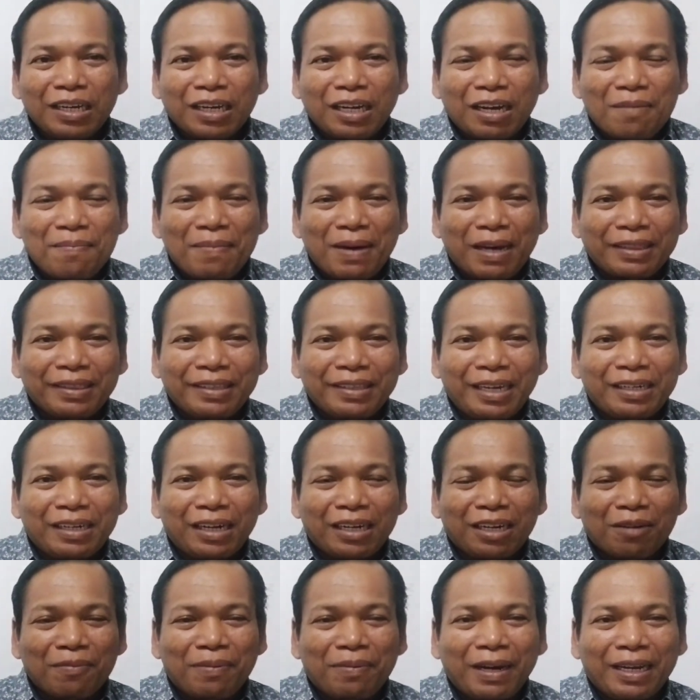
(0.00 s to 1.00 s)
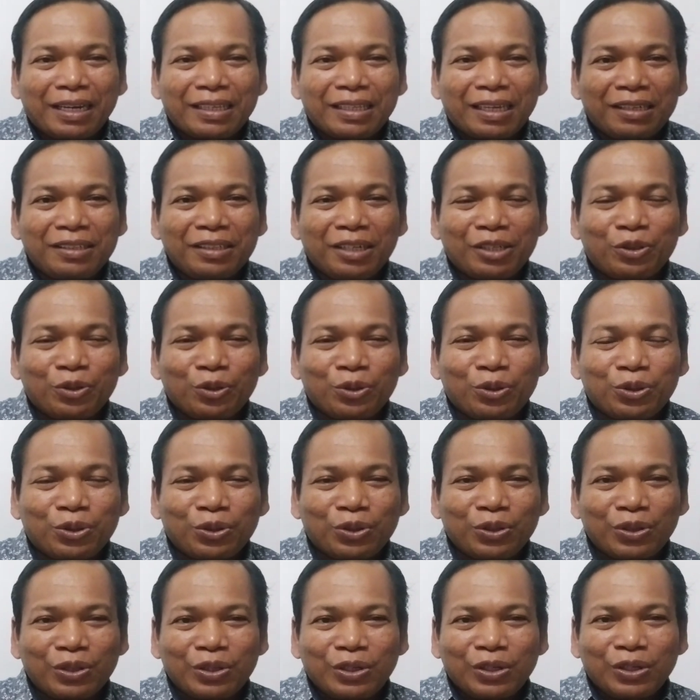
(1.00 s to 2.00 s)
kematian dan kebangkitan
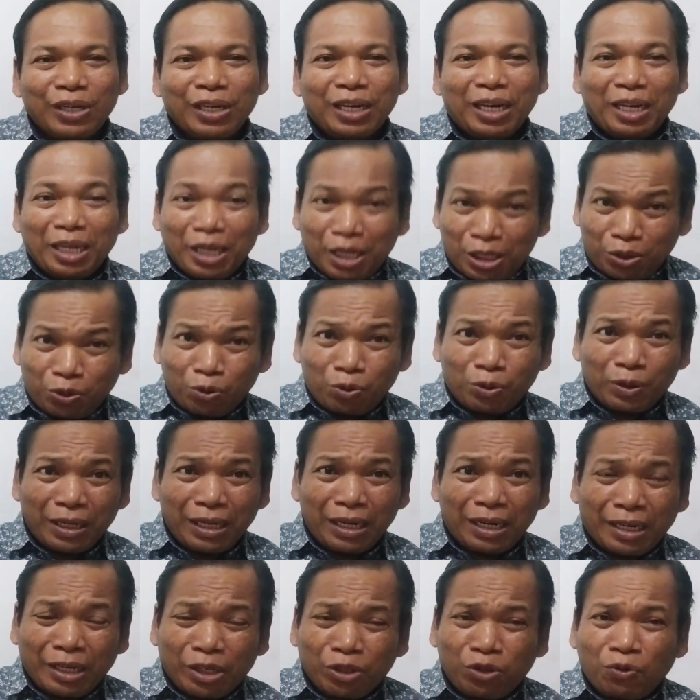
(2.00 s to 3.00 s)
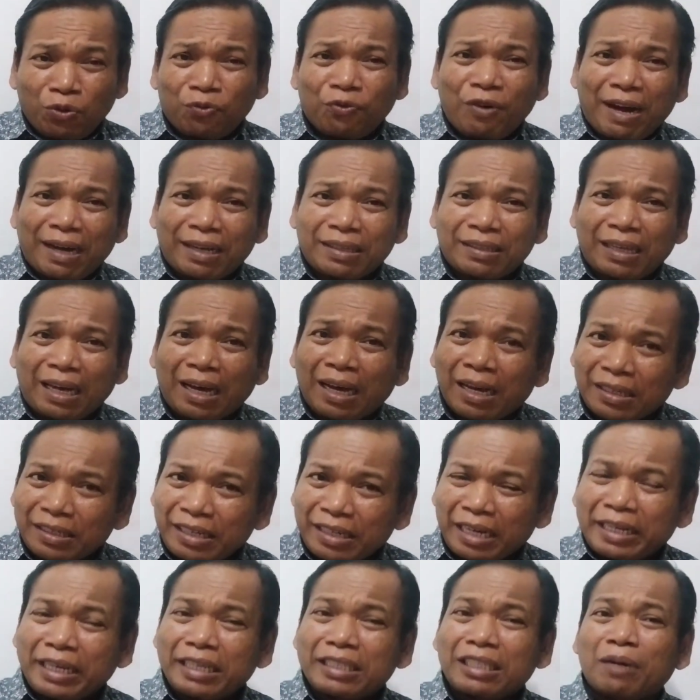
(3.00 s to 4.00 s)
Yesus. Itu real, itu fakta
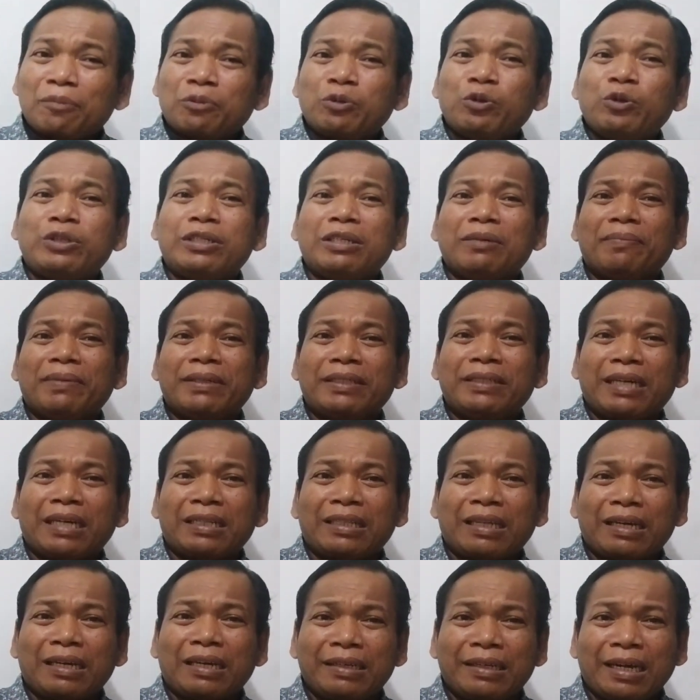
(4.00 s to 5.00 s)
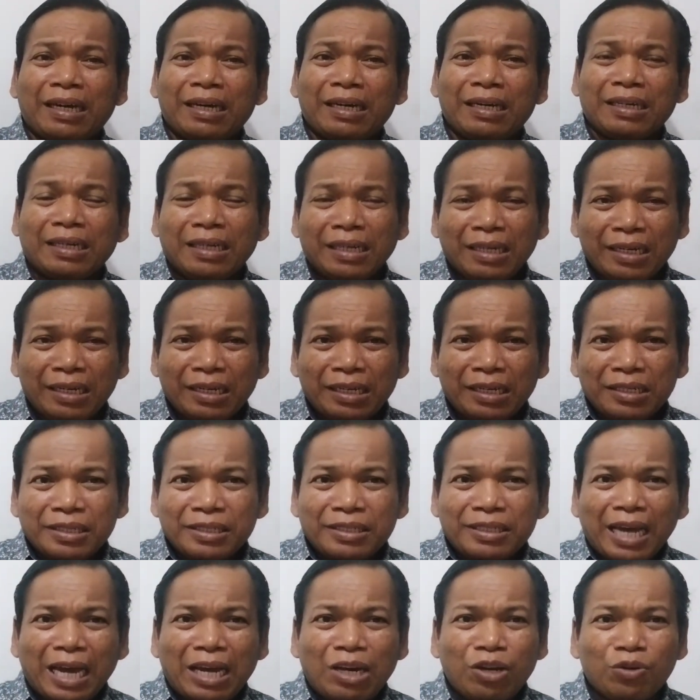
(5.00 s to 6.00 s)
dan kitab suci mencatatnya.
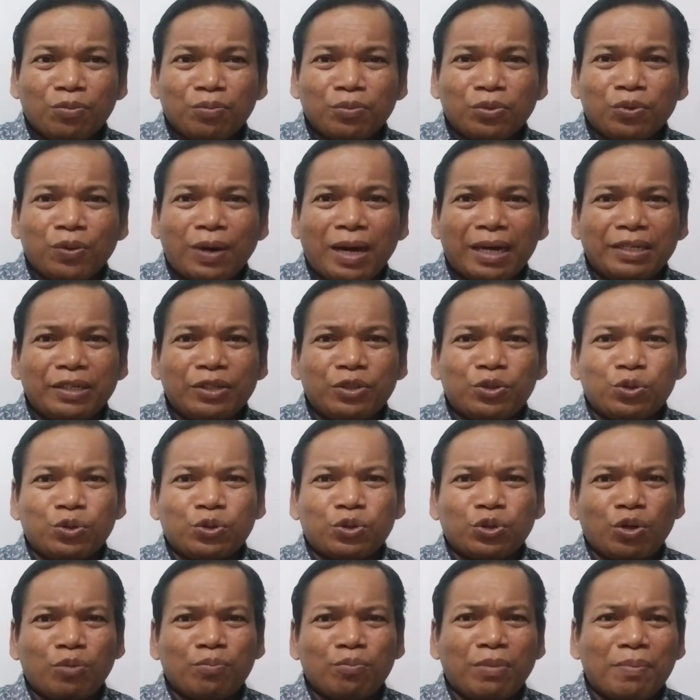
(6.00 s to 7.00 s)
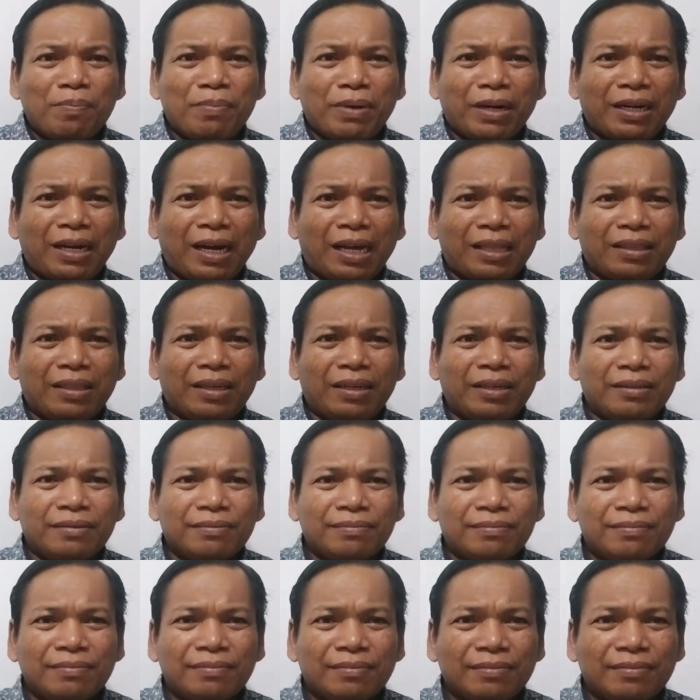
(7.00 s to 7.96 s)
Salam Tuhan Yesus memberkati.